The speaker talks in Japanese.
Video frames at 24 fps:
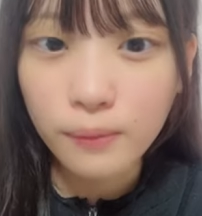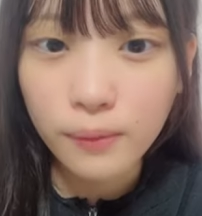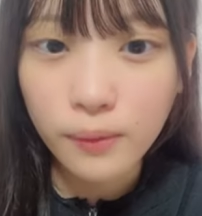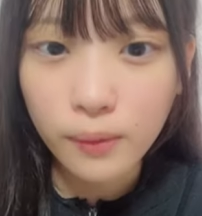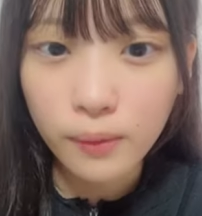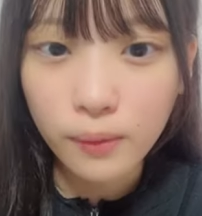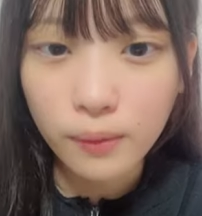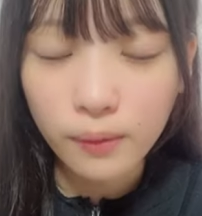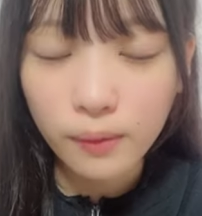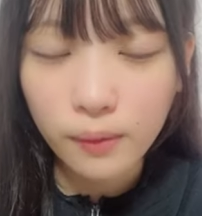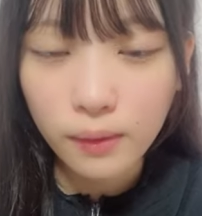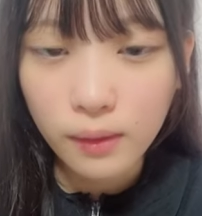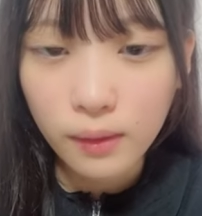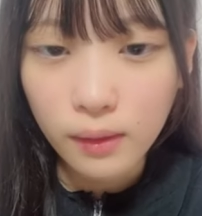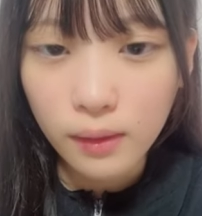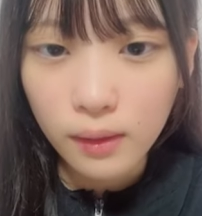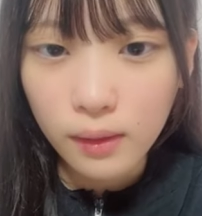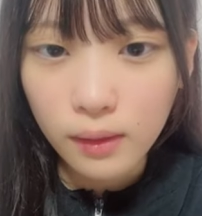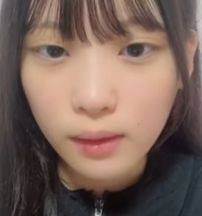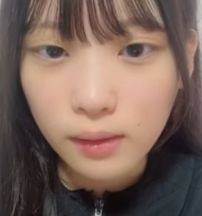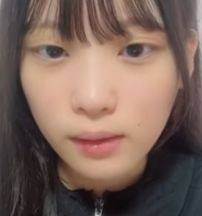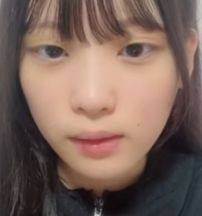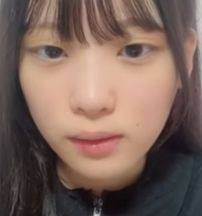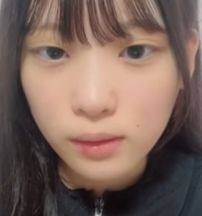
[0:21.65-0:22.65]
の
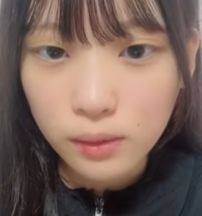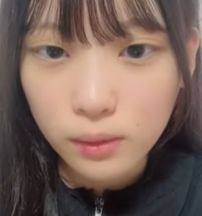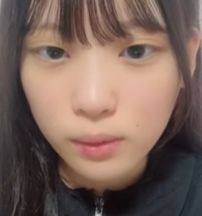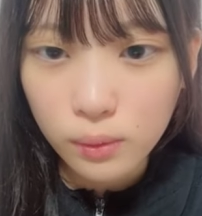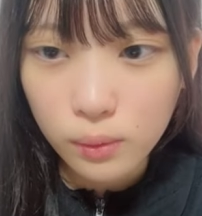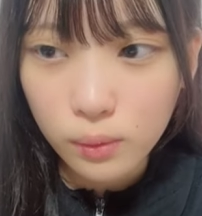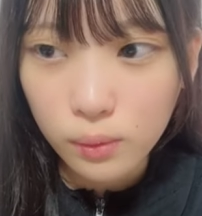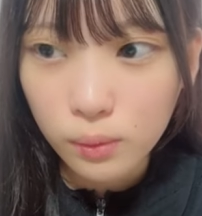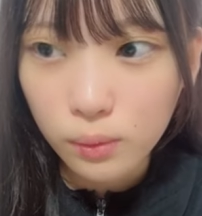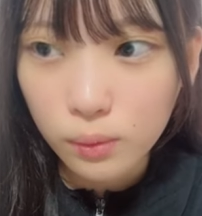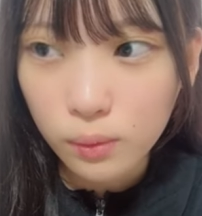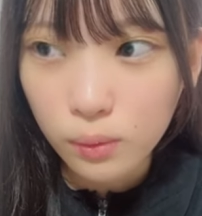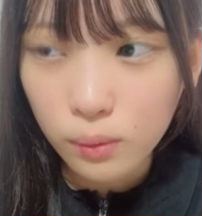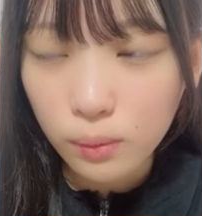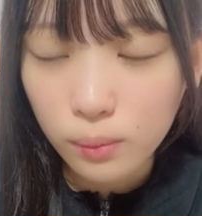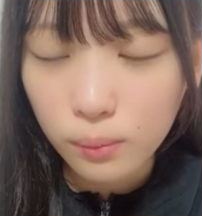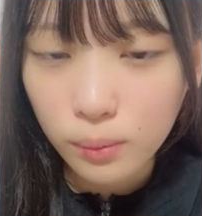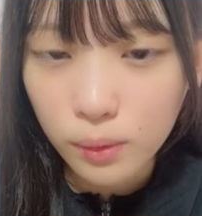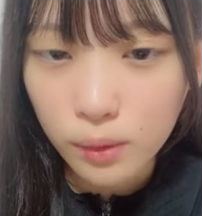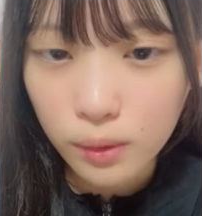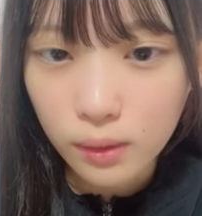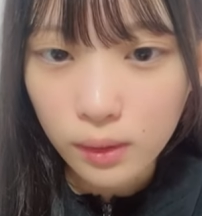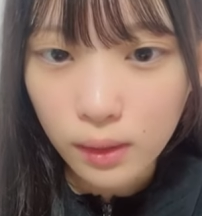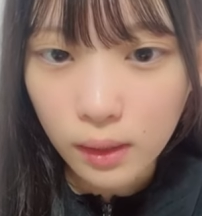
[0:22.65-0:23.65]
そう
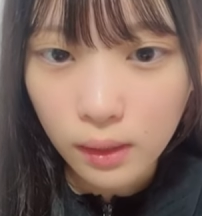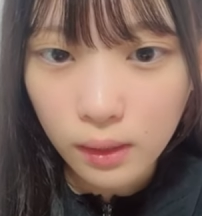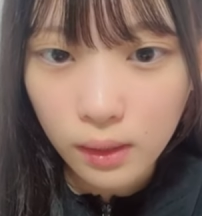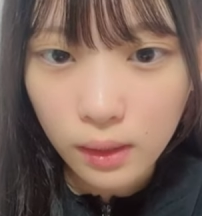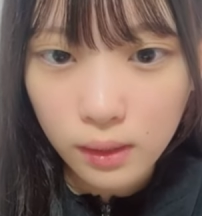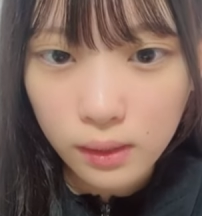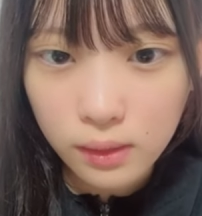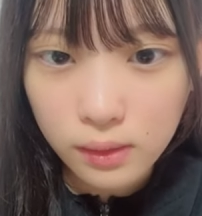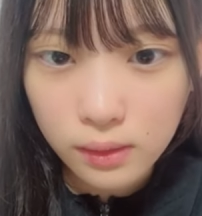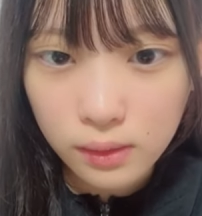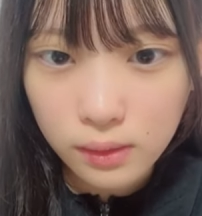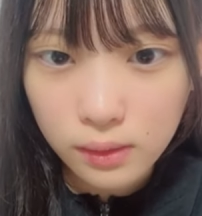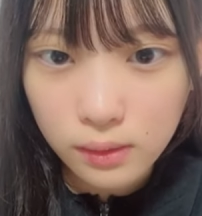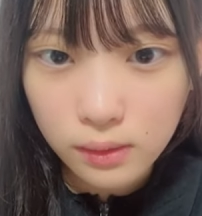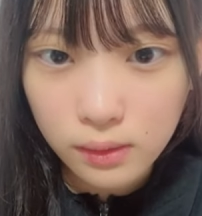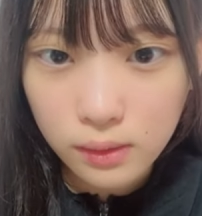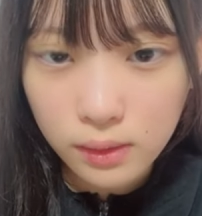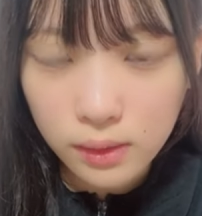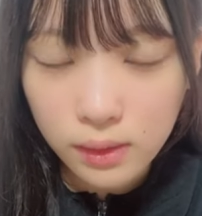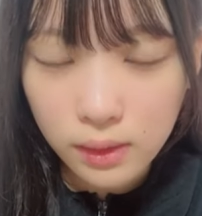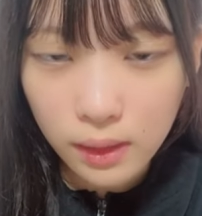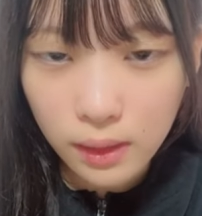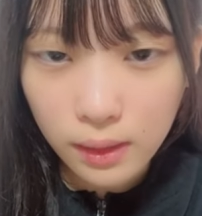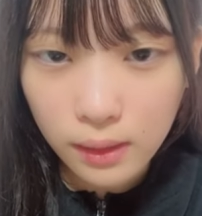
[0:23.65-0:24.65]
僕体レッスン
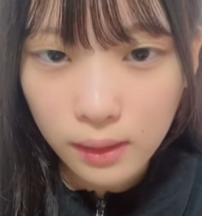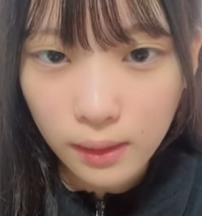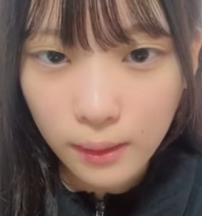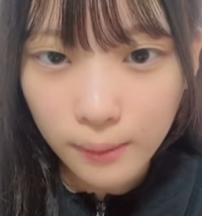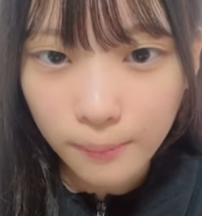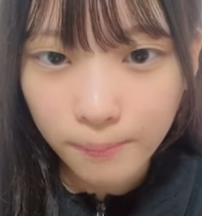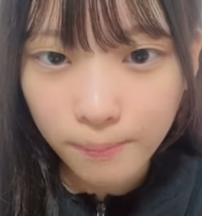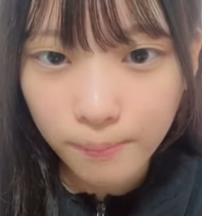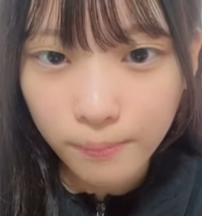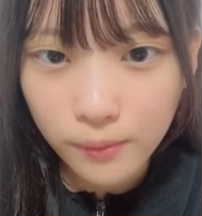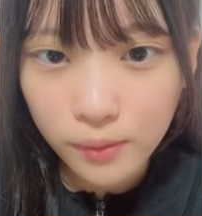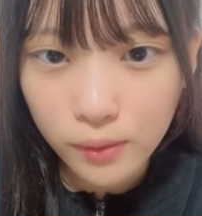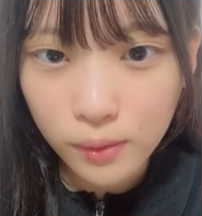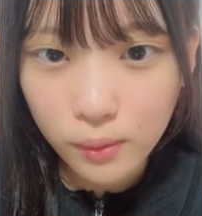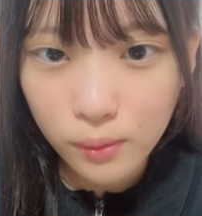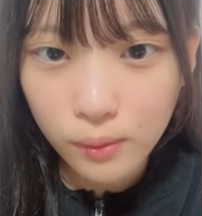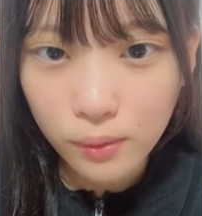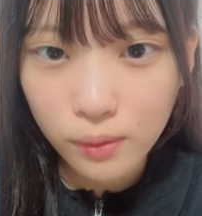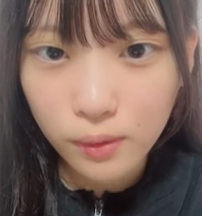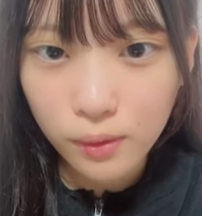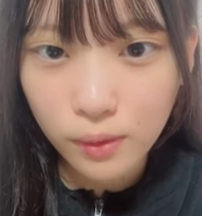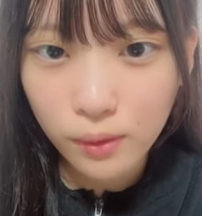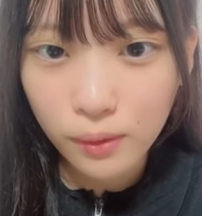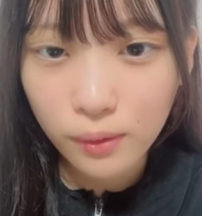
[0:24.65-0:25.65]
してきたそ
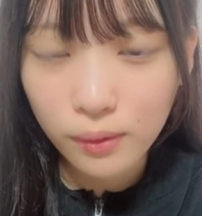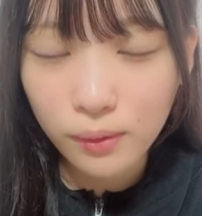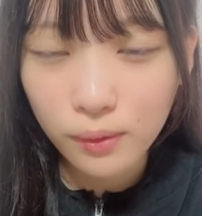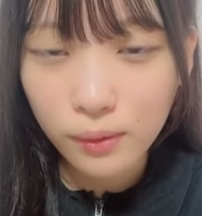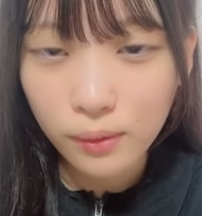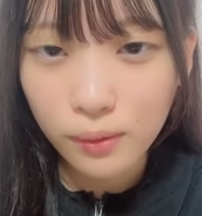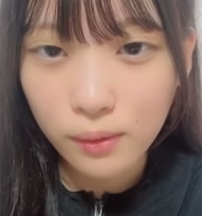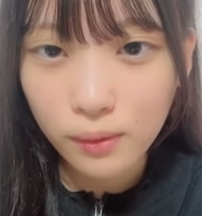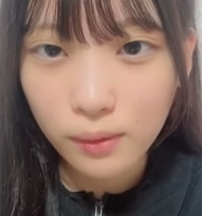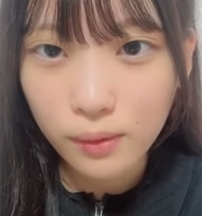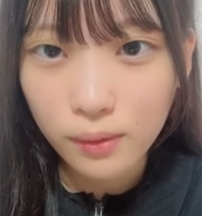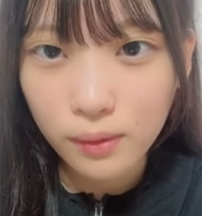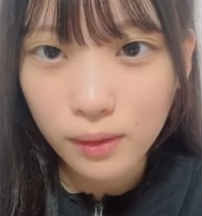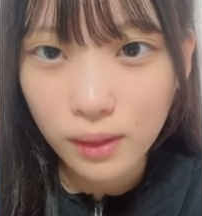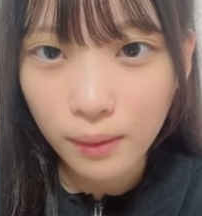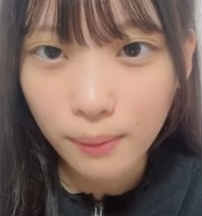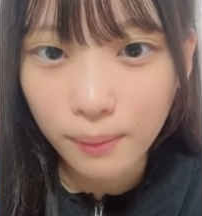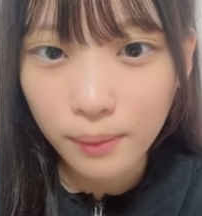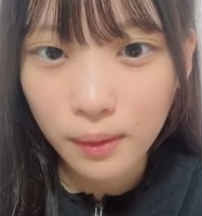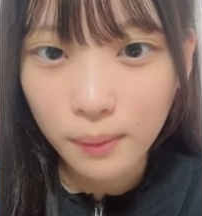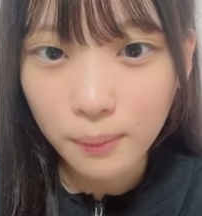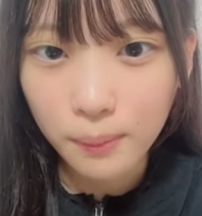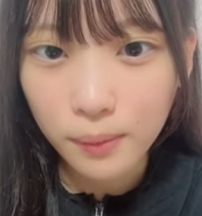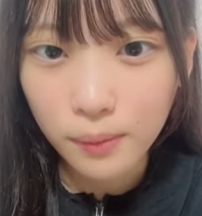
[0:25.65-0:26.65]
う今日の食
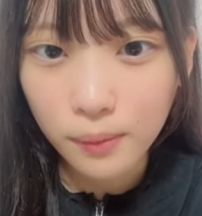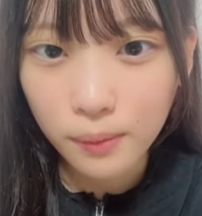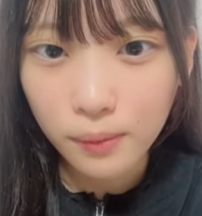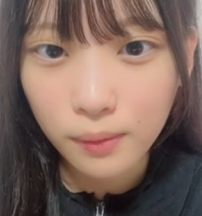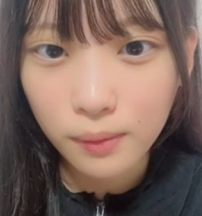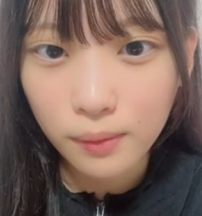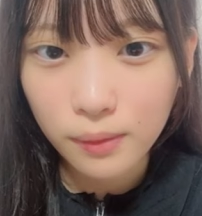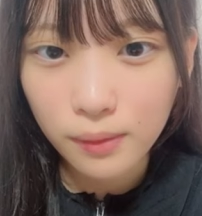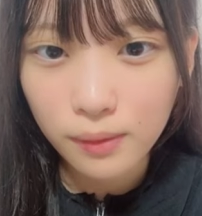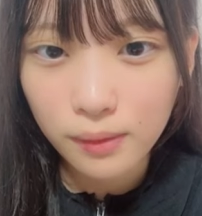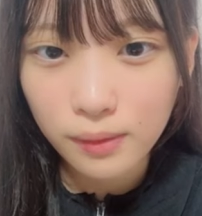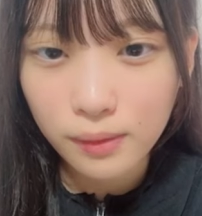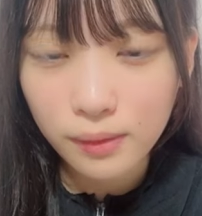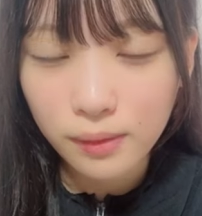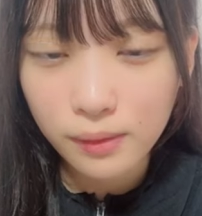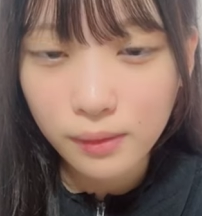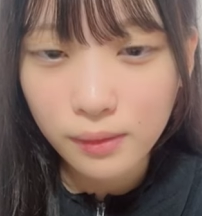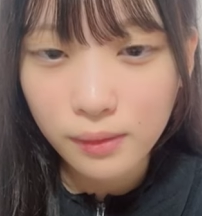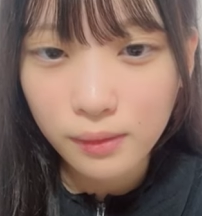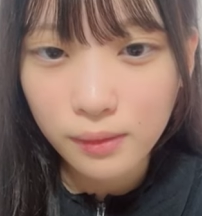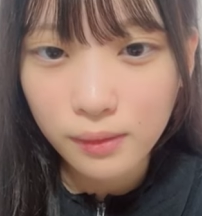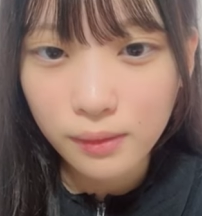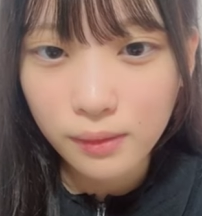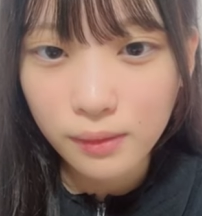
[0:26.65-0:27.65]
べたもの
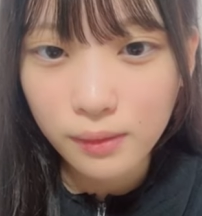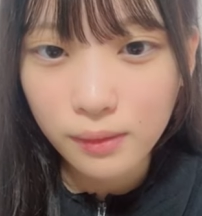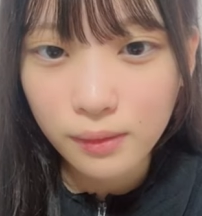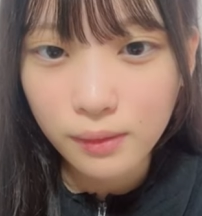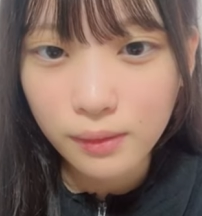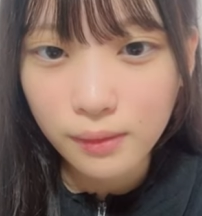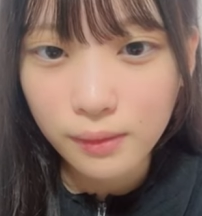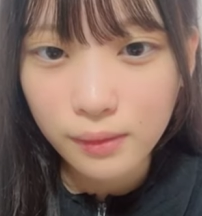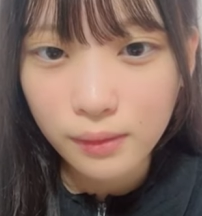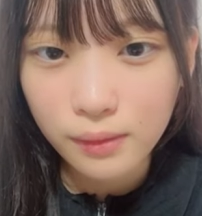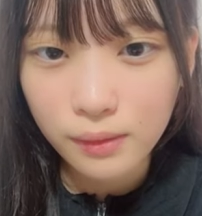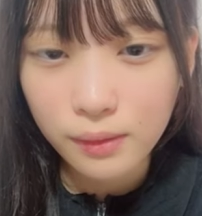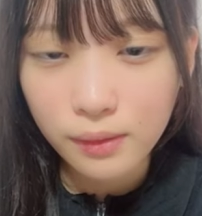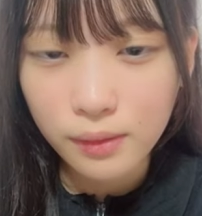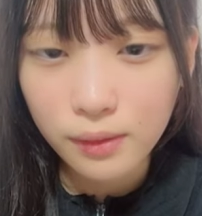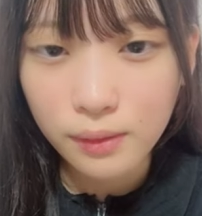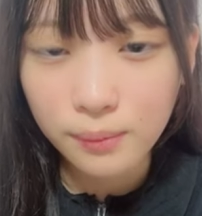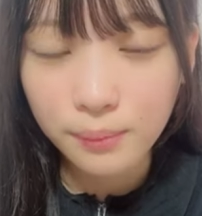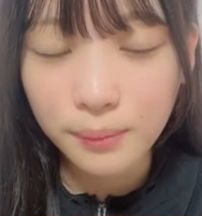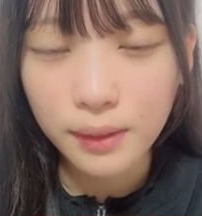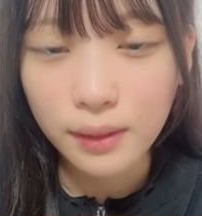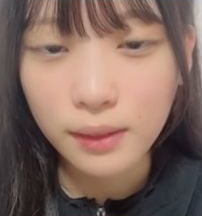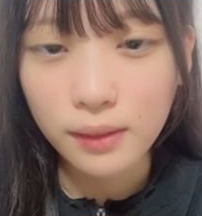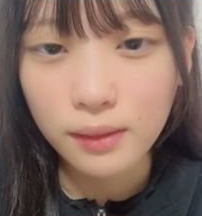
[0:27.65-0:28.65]

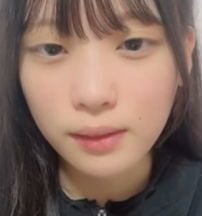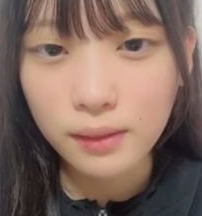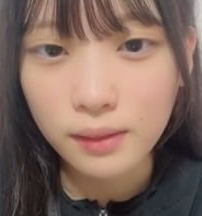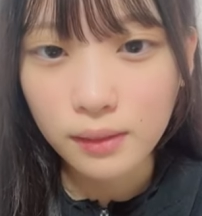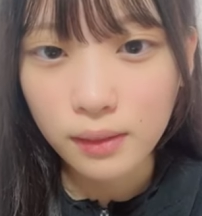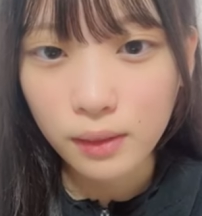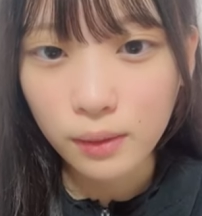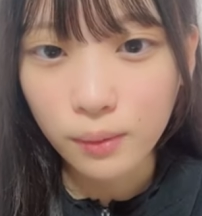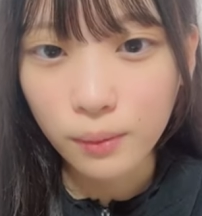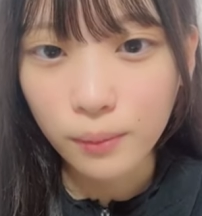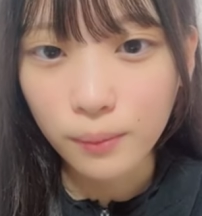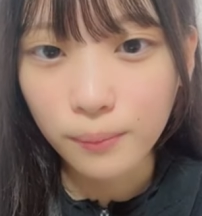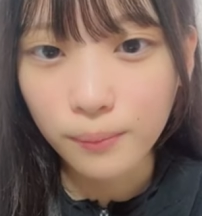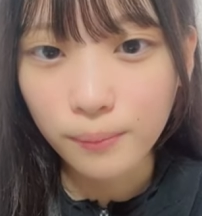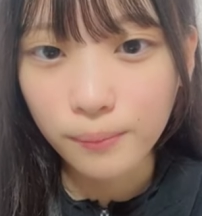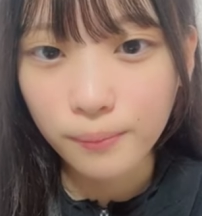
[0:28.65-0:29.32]
グミ2個